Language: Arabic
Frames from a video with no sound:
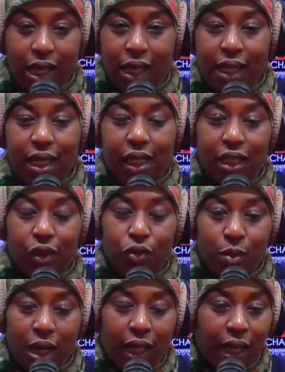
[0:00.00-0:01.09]
هي اللي
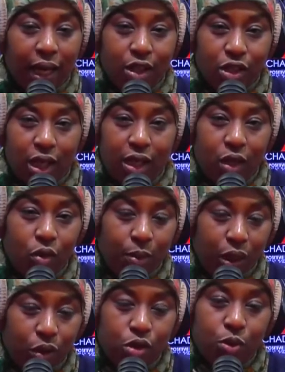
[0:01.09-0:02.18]
كتضيفهم اخر حاجه هي
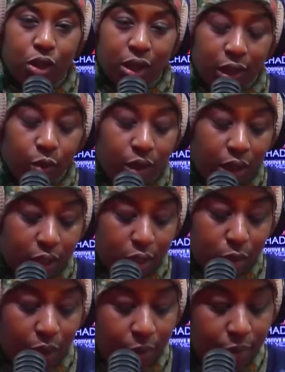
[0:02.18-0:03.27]
والمعدنوس باش كيعطيو ديك
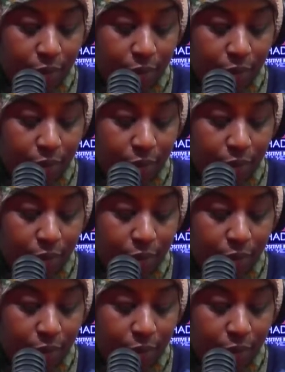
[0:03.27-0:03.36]
النسمه